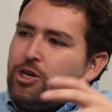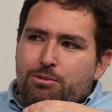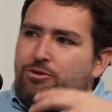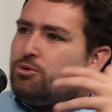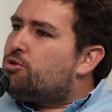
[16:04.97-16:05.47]

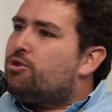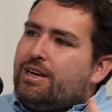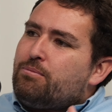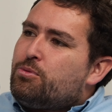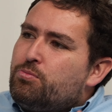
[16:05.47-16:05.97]
¿Cómo
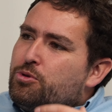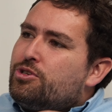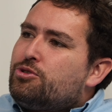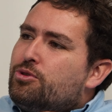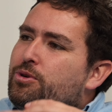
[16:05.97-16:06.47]
funciona un
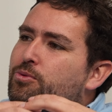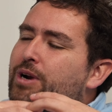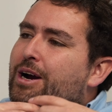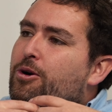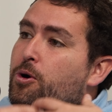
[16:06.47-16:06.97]
proceso de
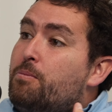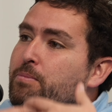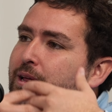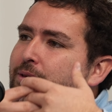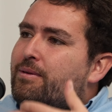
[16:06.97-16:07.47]
una
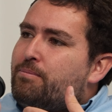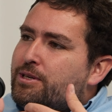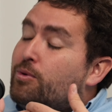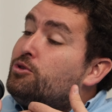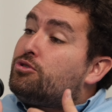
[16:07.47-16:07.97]
compra de una
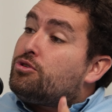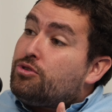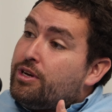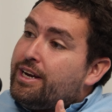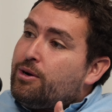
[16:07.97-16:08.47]
empresa? ¿Cuántos
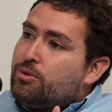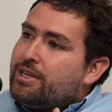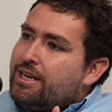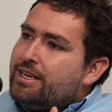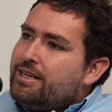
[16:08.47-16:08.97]
socios eran
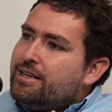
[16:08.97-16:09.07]
ustedes ahí?